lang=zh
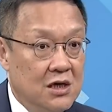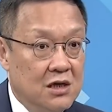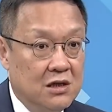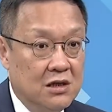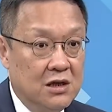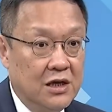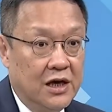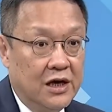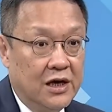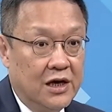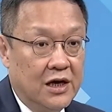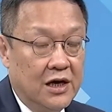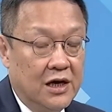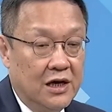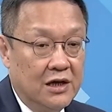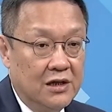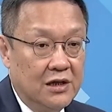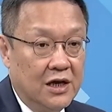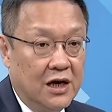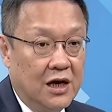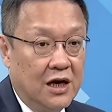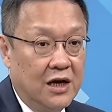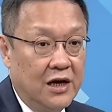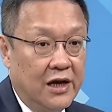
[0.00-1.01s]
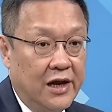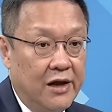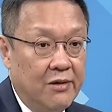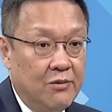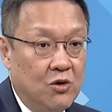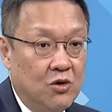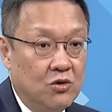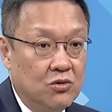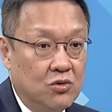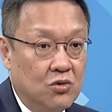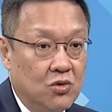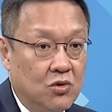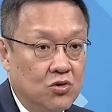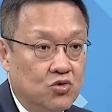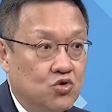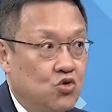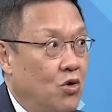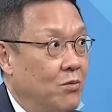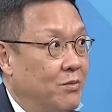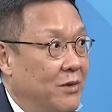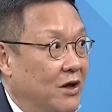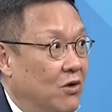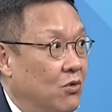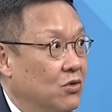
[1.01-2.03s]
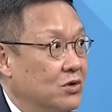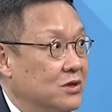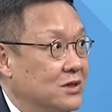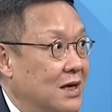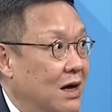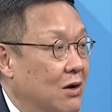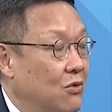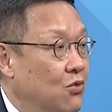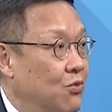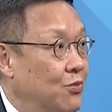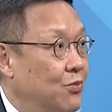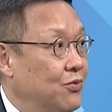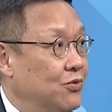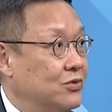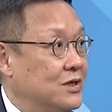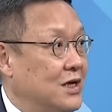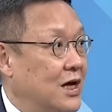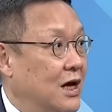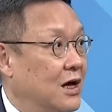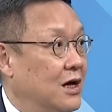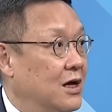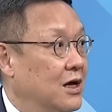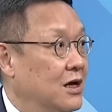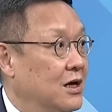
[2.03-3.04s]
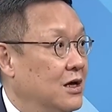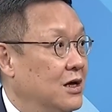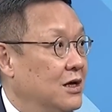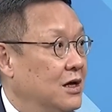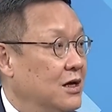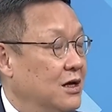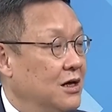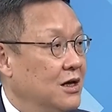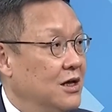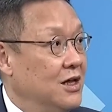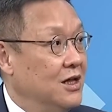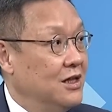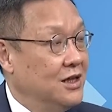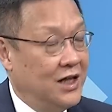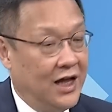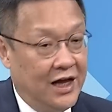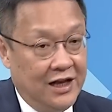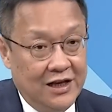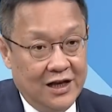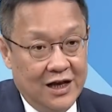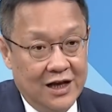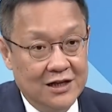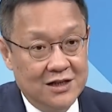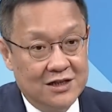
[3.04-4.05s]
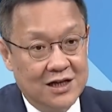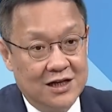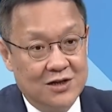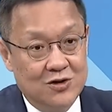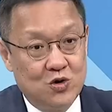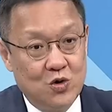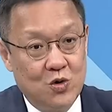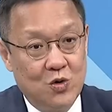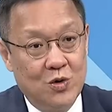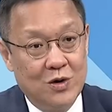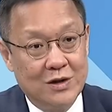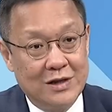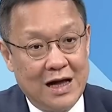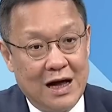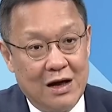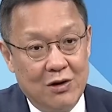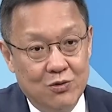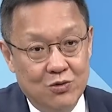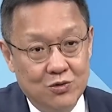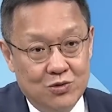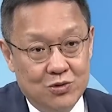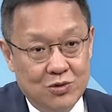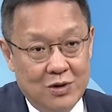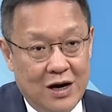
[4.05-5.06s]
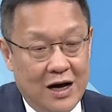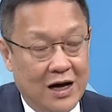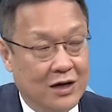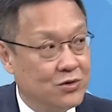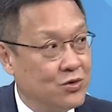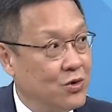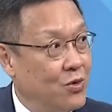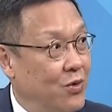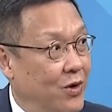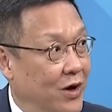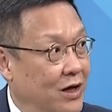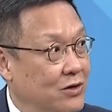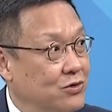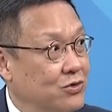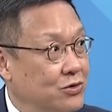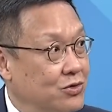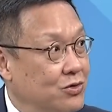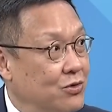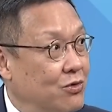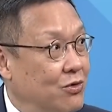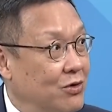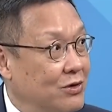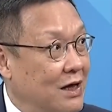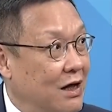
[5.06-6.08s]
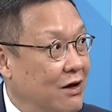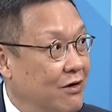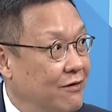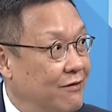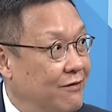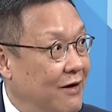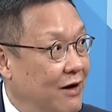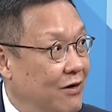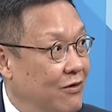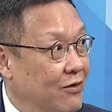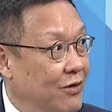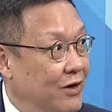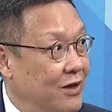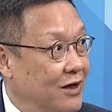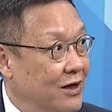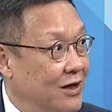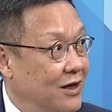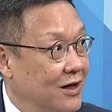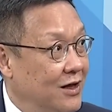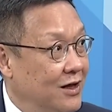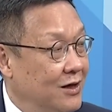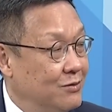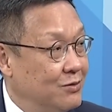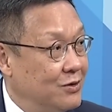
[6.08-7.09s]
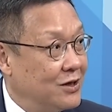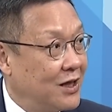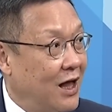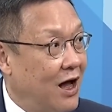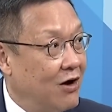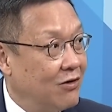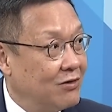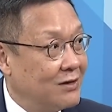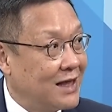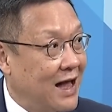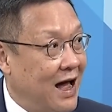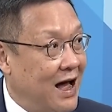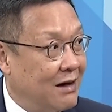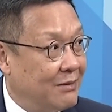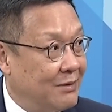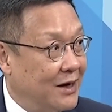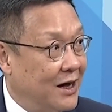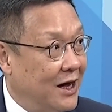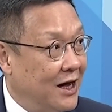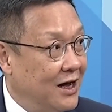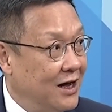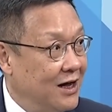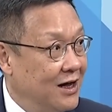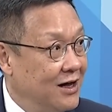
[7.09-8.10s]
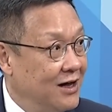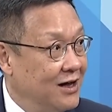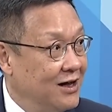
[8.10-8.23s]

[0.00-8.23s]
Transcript: 那个那个雷蒙多做美国商务部长，天天整中国大陆，居然还说我要去中国大陆访问，是不讨打吗？